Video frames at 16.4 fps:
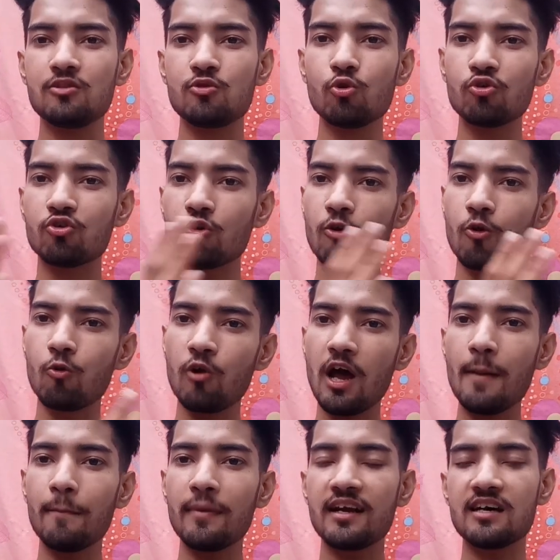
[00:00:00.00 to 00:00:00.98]
दूसरों को
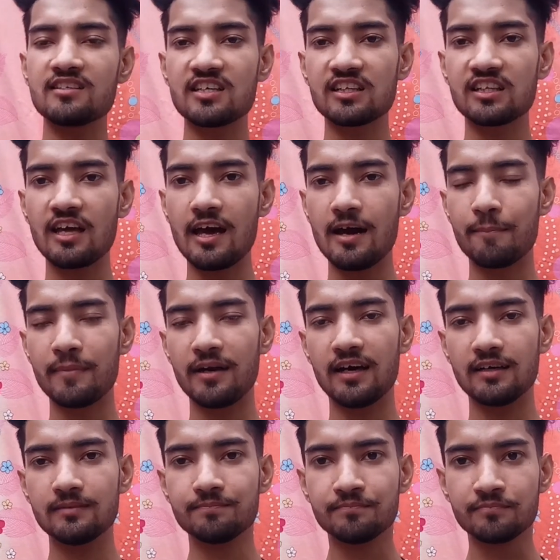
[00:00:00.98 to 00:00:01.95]
गुलाम बना सकता है
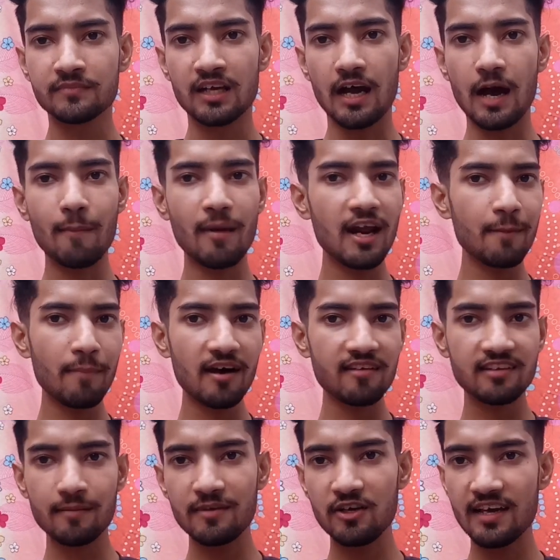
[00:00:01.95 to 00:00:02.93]
अपना हमारे
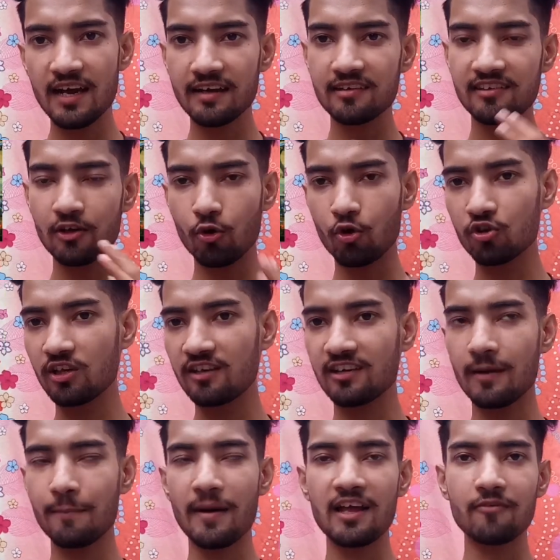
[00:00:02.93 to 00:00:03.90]
पास अब या किसी और
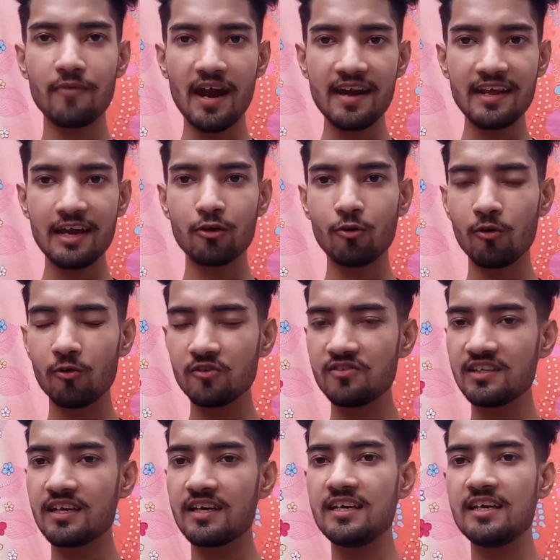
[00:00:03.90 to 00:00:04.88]
देश के पास वह
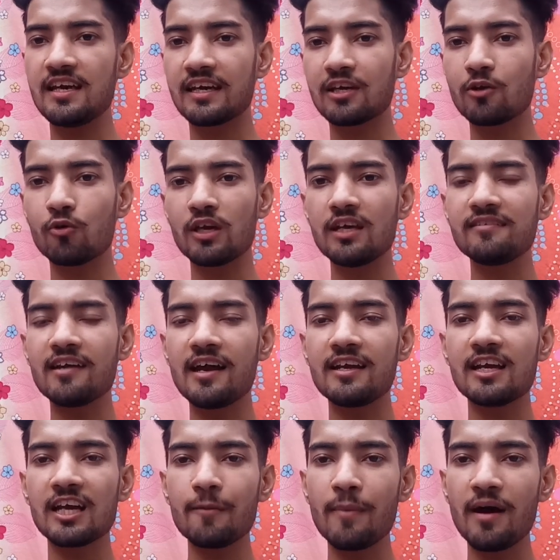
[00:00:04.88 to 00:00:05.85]
टेक्नोलॉजी नहीं है क्योंकि
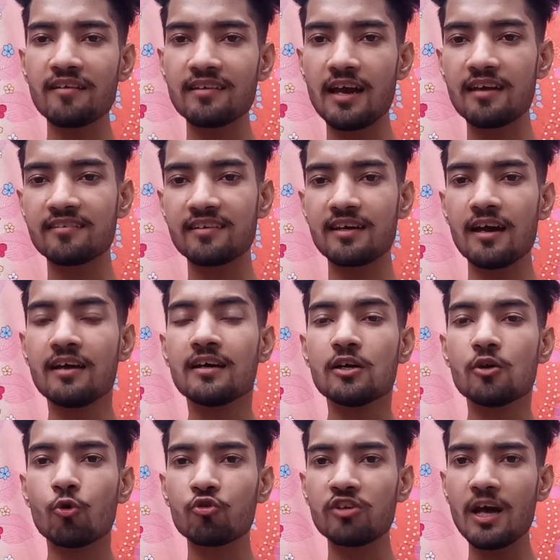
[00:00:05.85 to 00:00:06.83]
चाइना के पास ऐसे
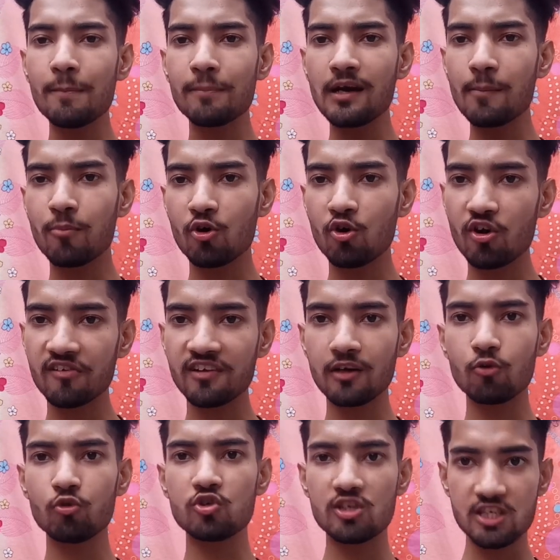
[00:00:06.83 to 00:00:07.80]
उसने अपना
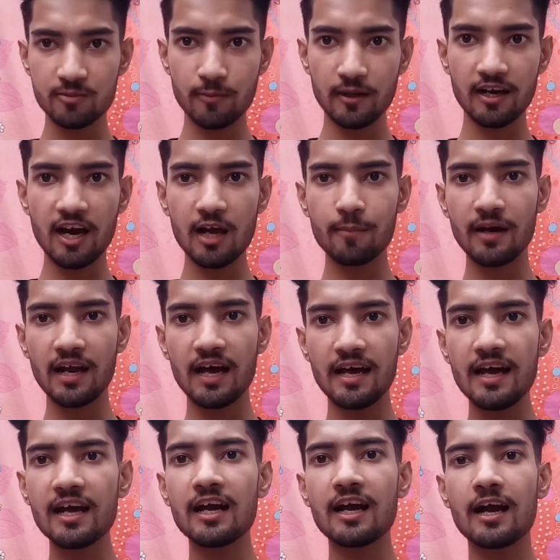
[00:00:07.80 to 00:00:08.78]
प्रोडक्शन कुछ इस प्रकार
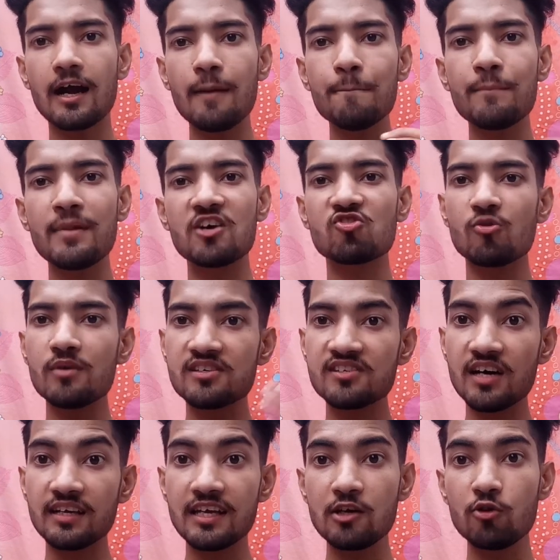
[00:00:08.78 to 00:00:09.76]
बढ़ाया है कम पैसों में
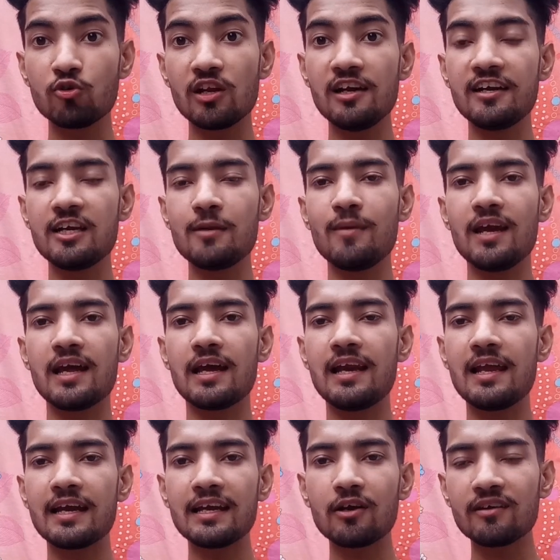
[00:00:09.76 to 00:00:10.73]
ज़्यादा यूटिलिटी मिले
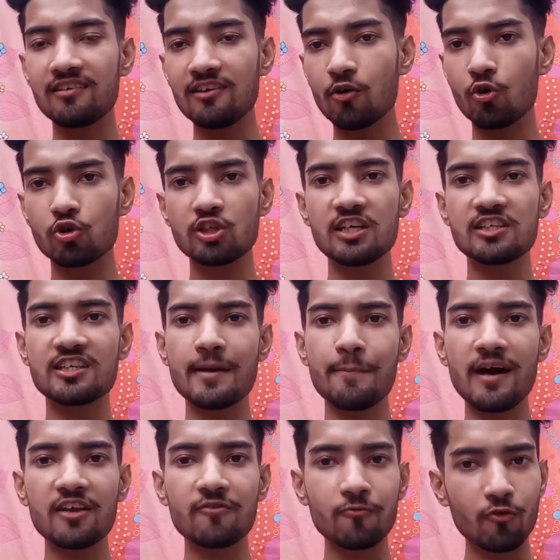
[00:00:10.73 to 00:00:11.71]
लेकिन किसी और देश के
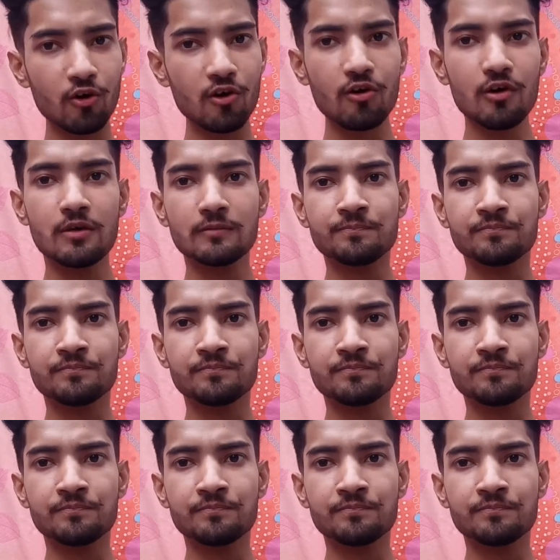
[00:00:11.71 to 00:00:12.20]
पास वो